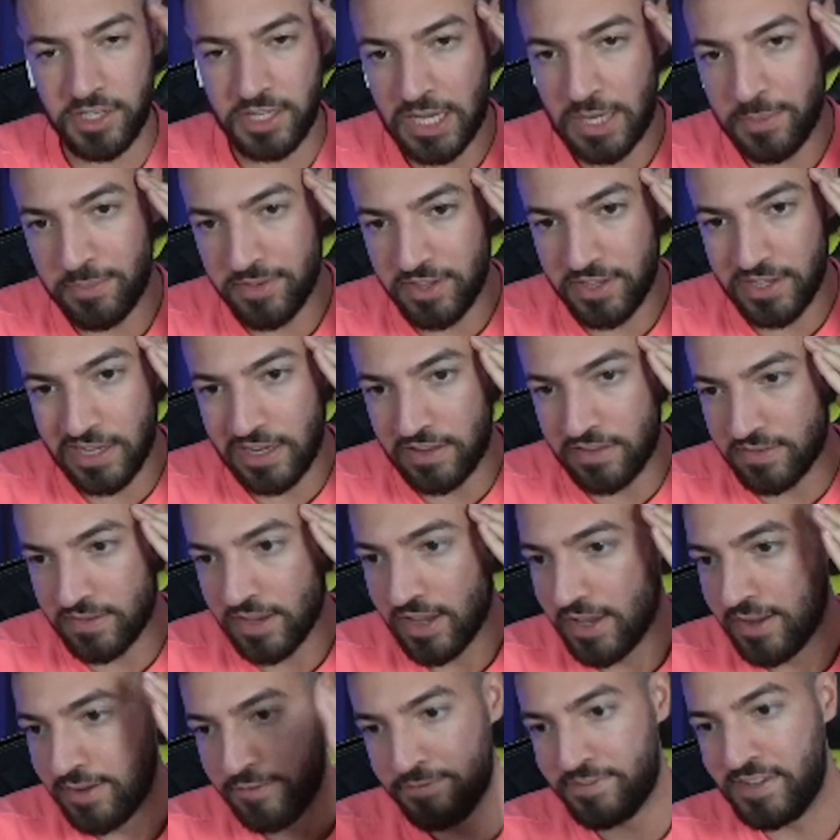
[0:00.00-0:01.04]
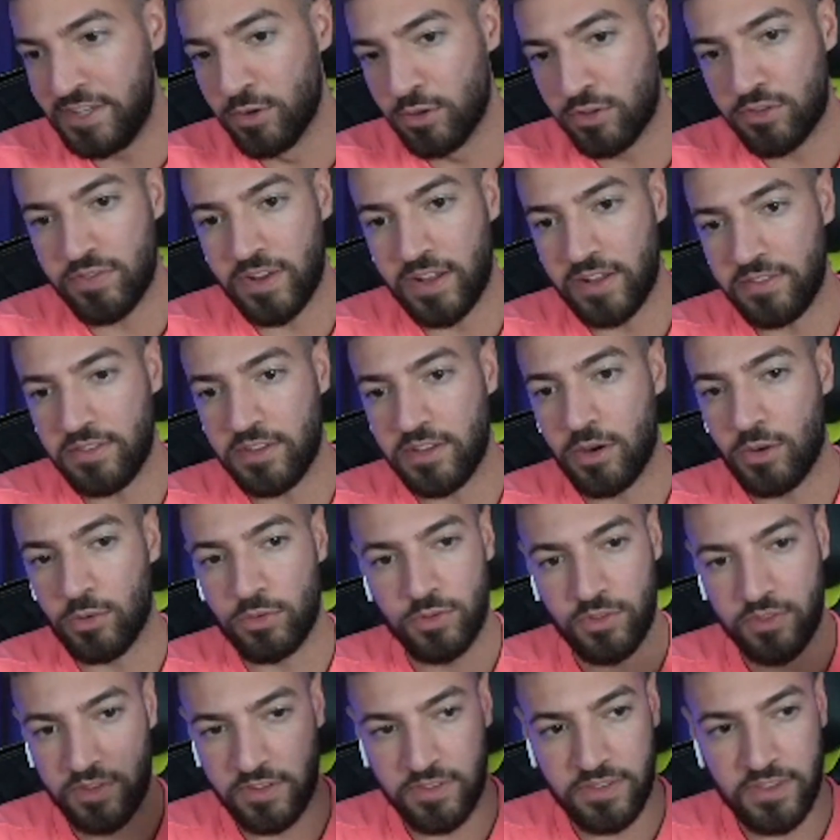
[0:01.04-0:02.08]
geben sich als 24
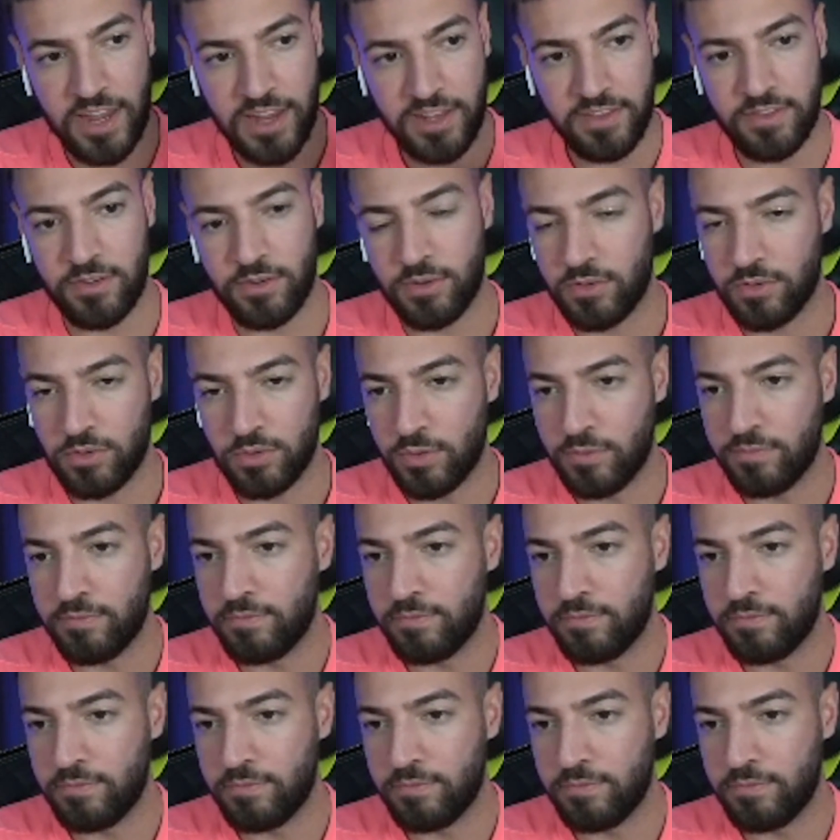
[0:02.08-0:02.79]
aus und sind 16 und so.